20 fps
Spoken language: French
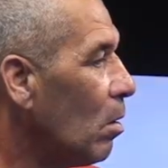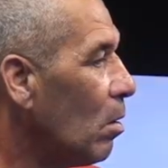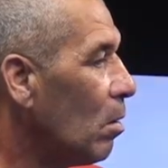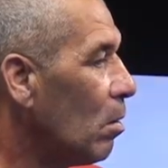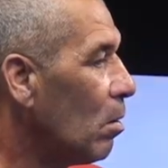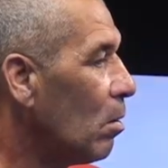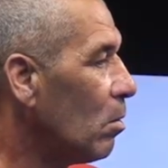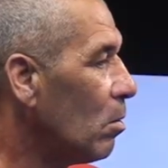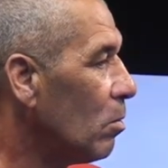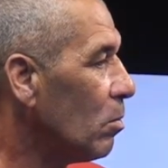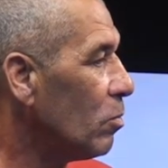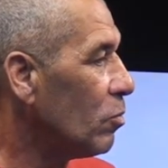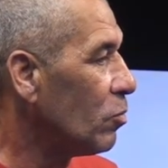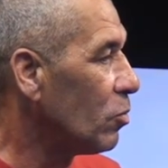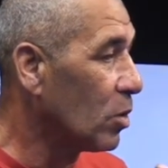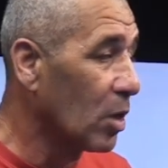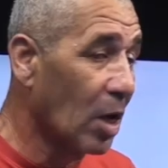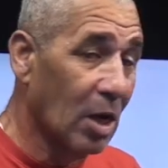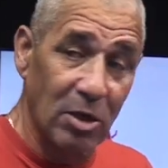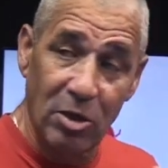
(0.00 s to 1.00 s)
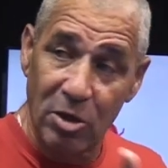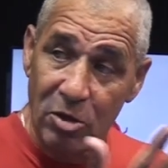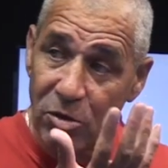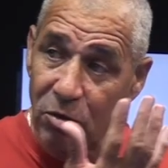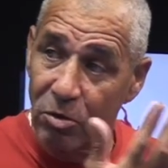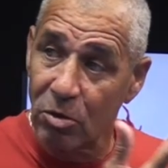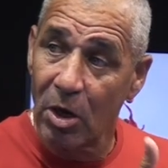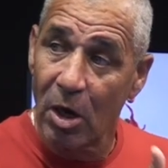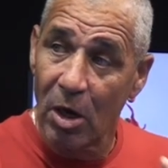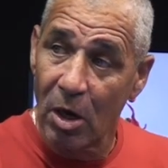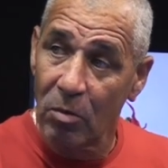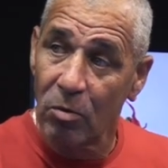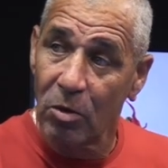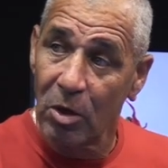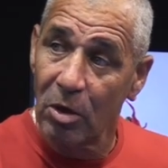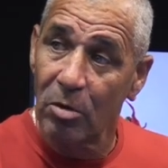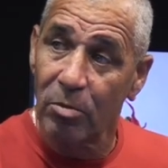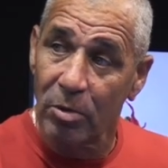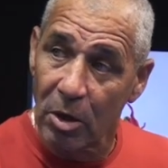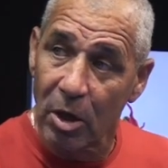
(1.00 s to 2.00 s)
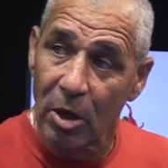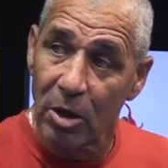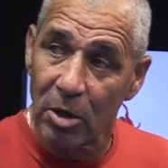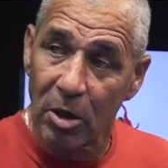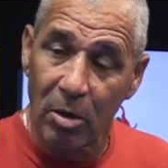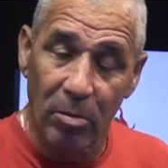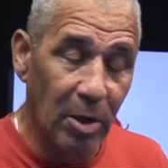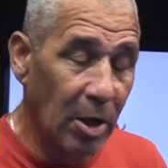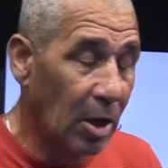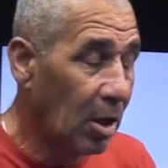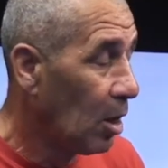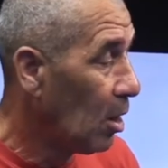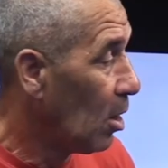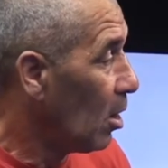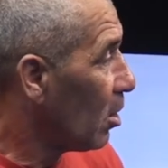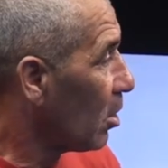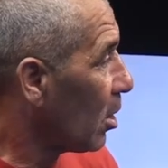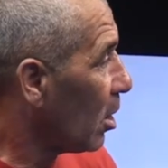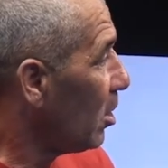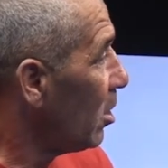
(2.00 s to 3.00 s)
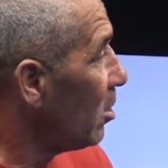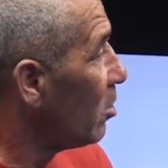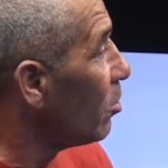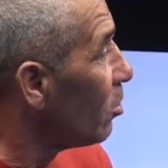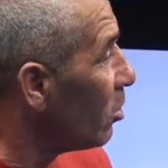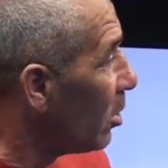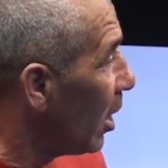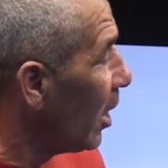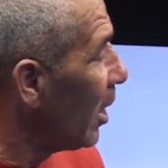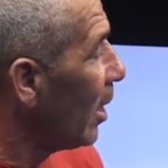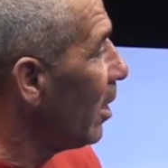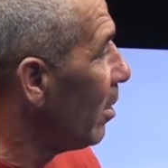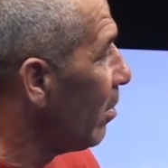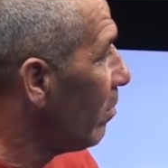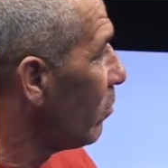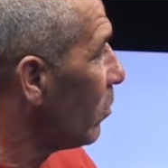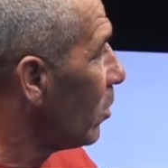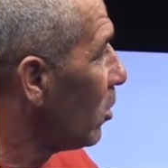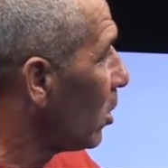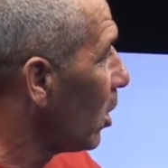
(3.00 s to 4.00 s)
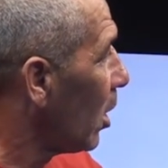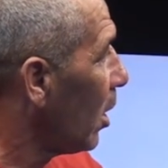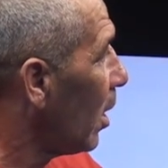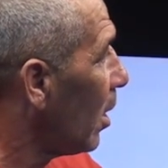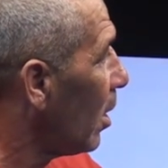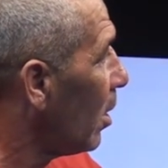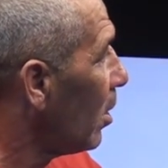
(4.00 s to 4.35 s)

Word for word: – Traditionnel ?– Traditionnel, oui, très très bien. traditionnel et les votes, là.